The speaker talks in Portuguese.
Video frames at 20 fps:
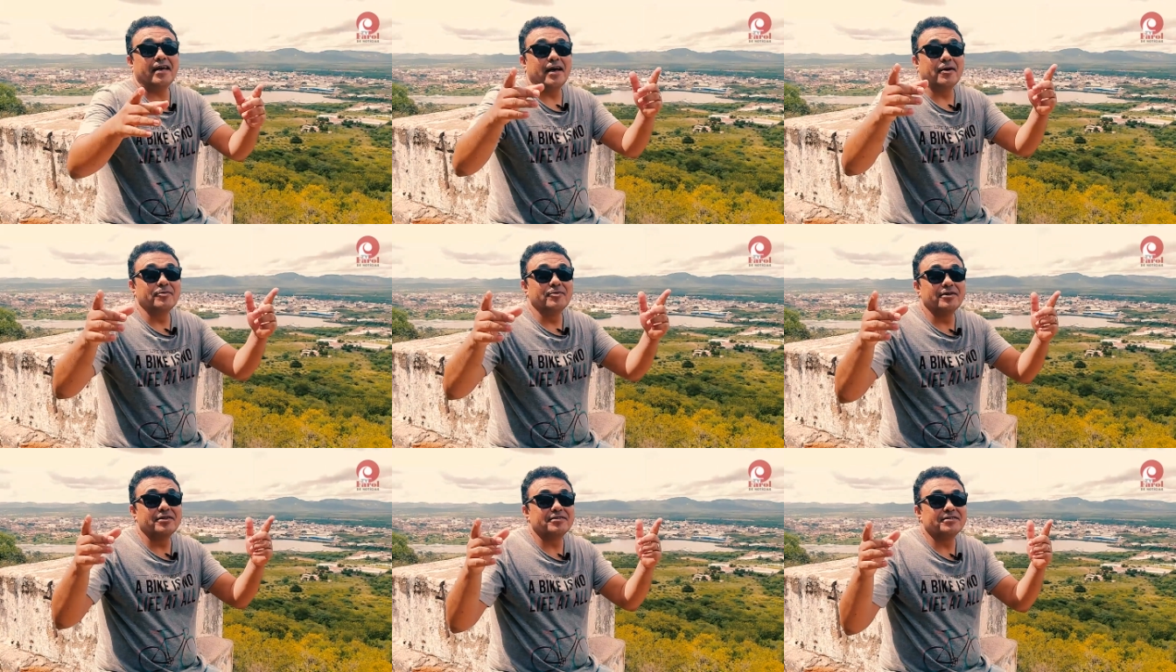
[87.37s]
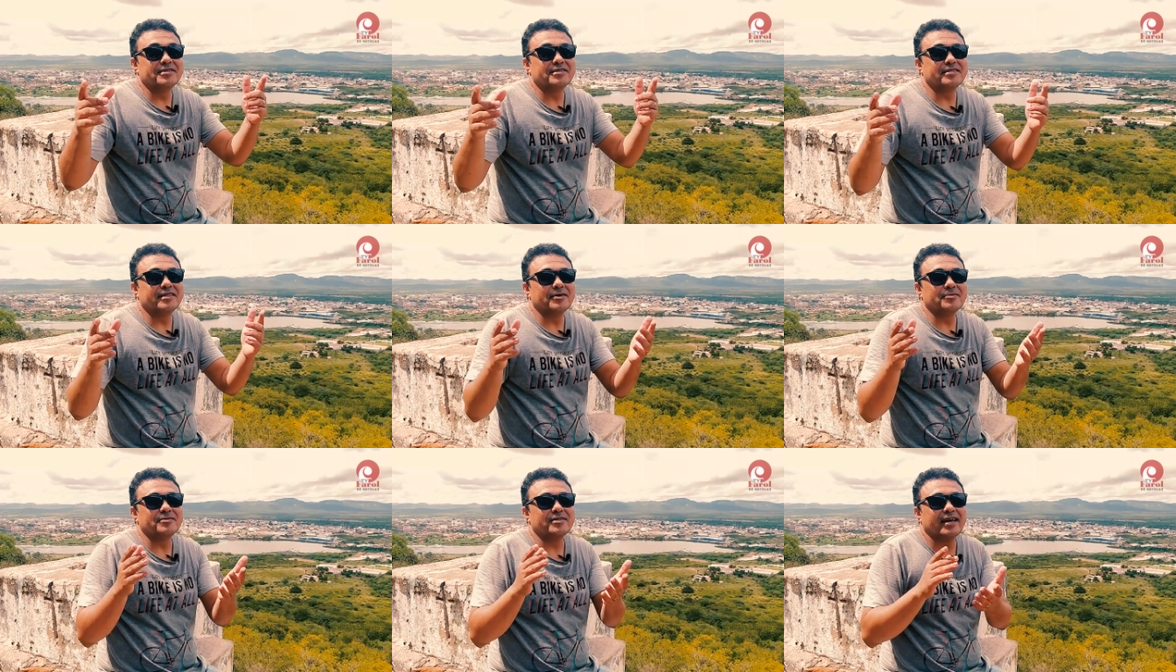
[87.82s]
amigos,
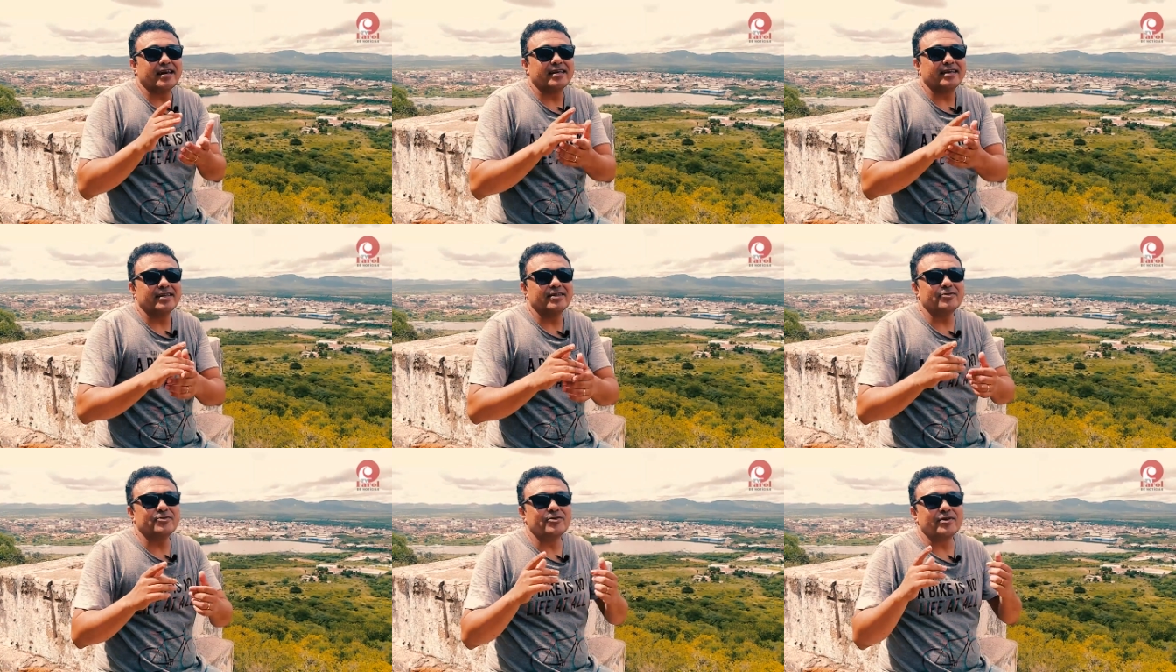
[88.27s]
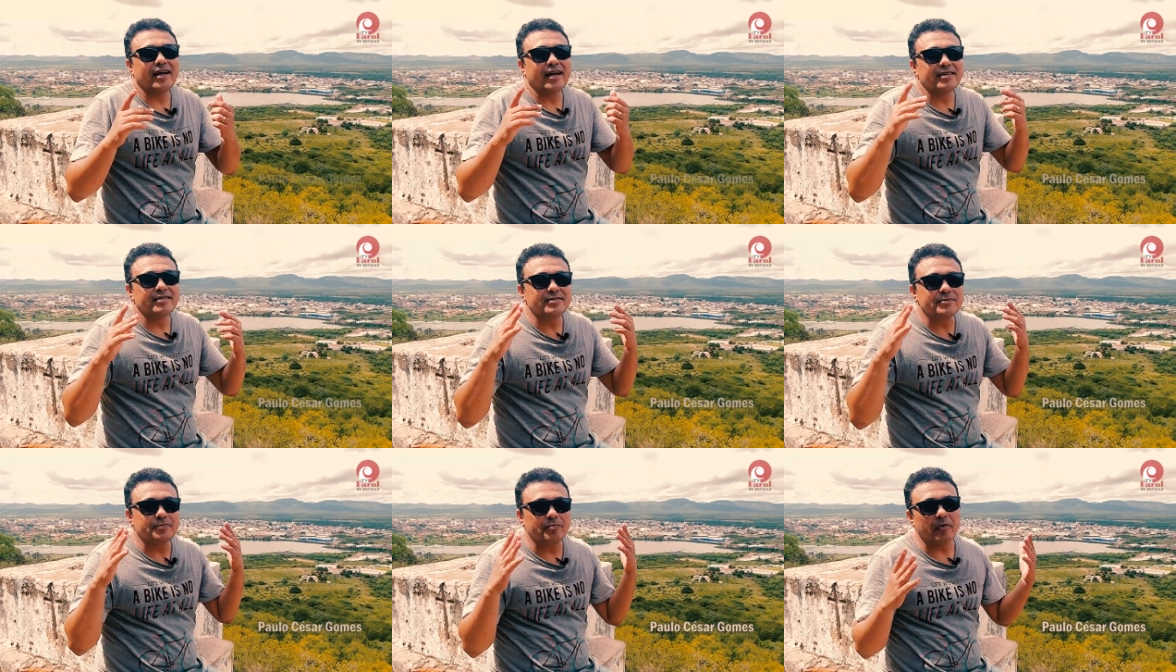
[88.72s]
estamos aqui num lugar
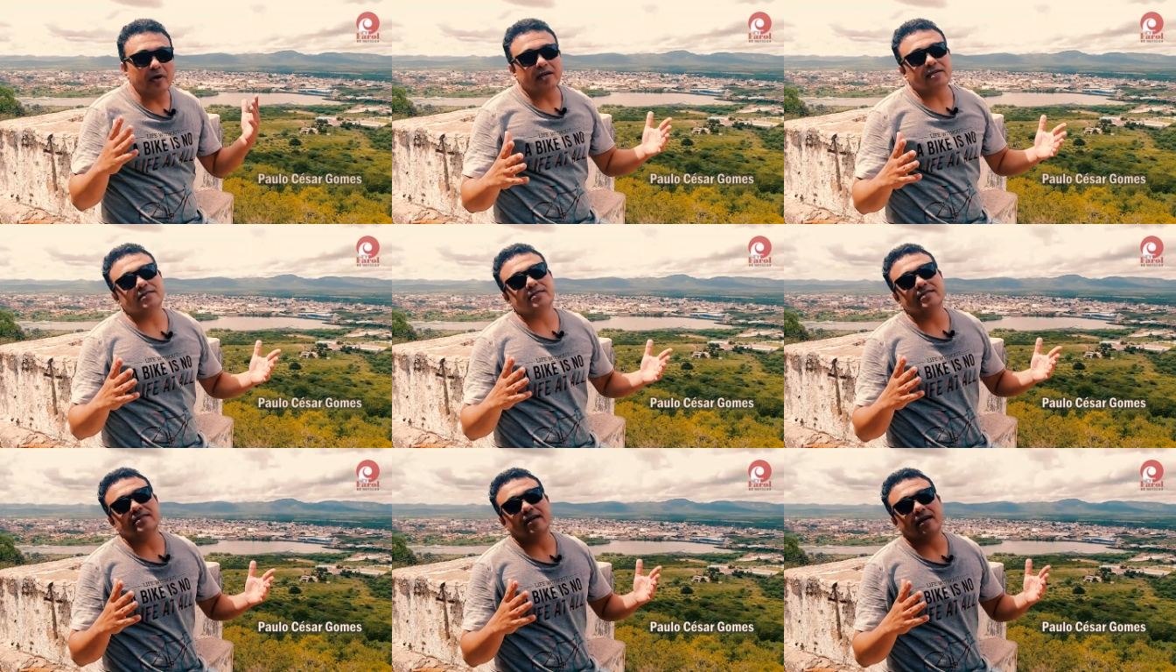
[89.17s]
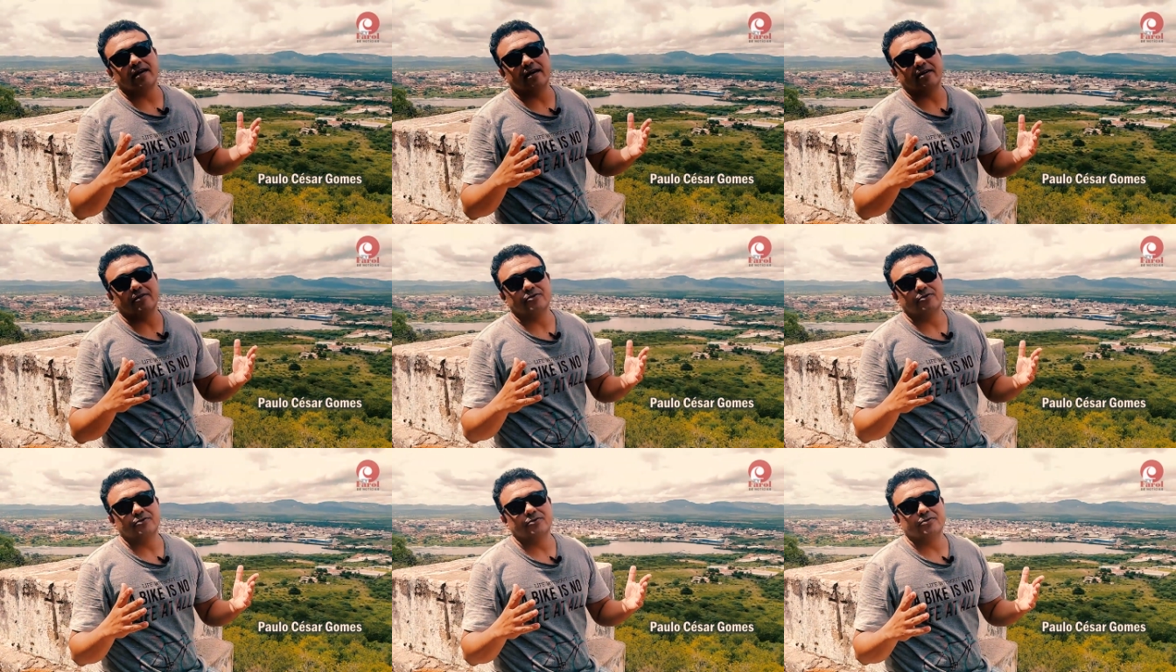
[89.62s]

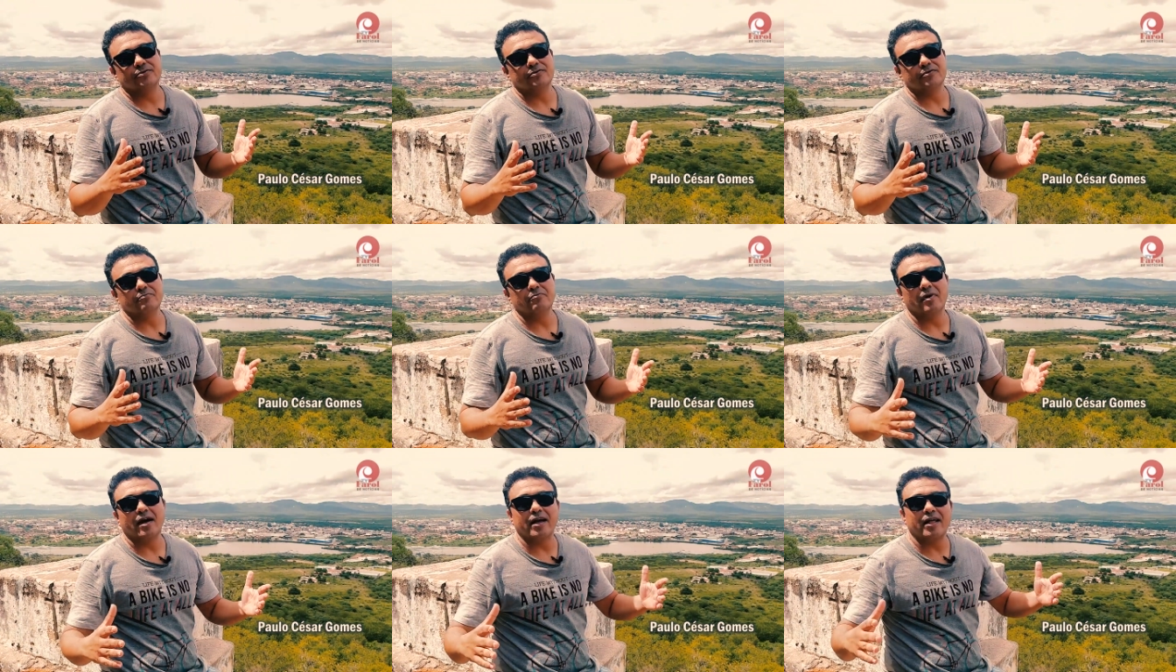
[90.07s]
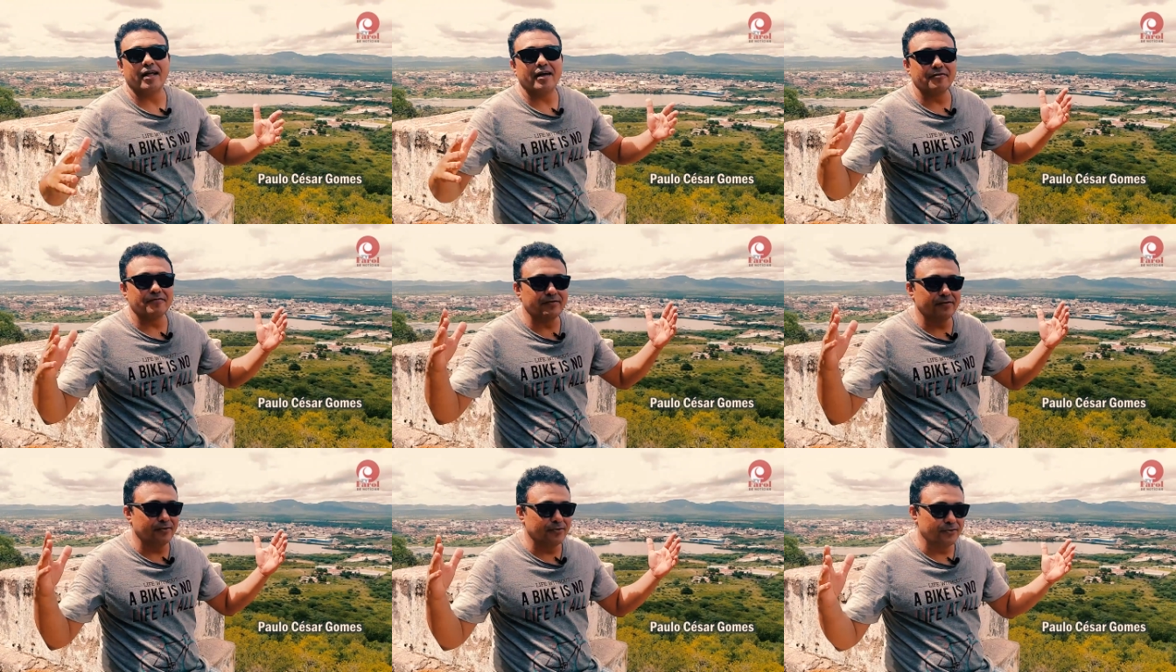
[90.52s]
especial,
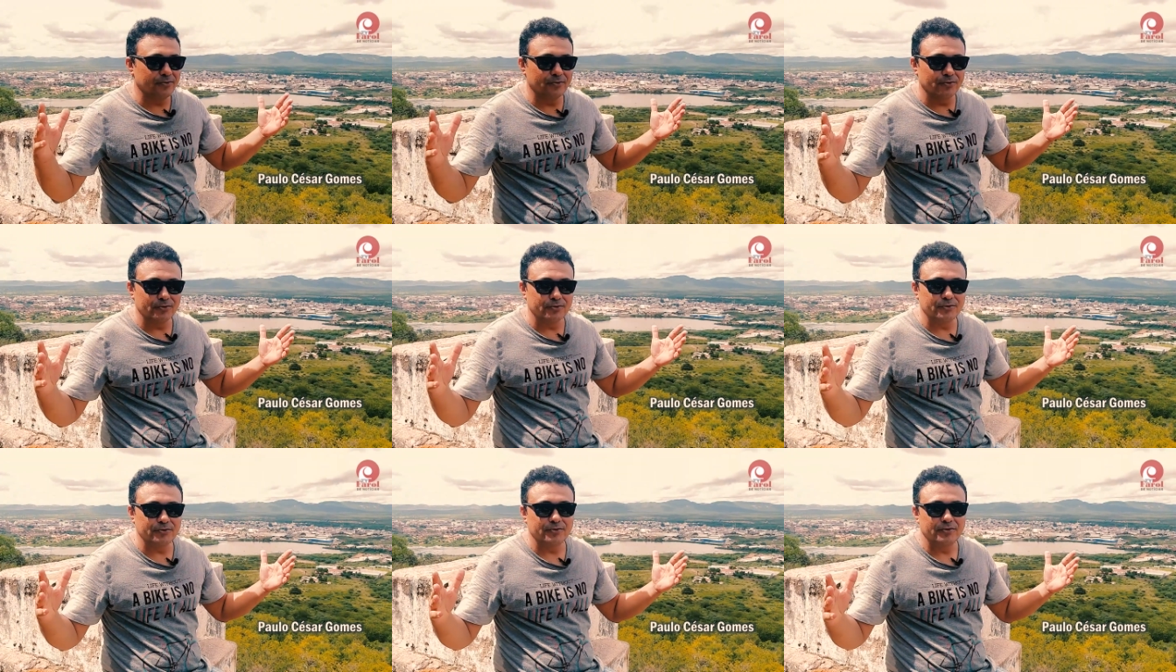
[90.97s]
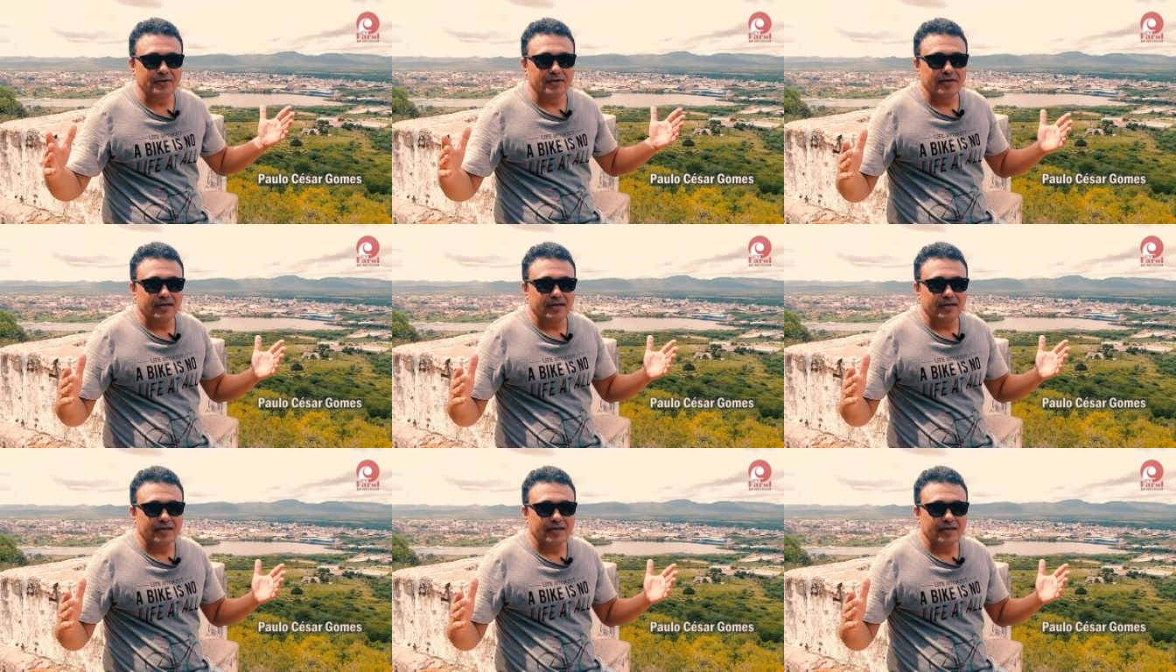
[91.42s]
maravilhoso,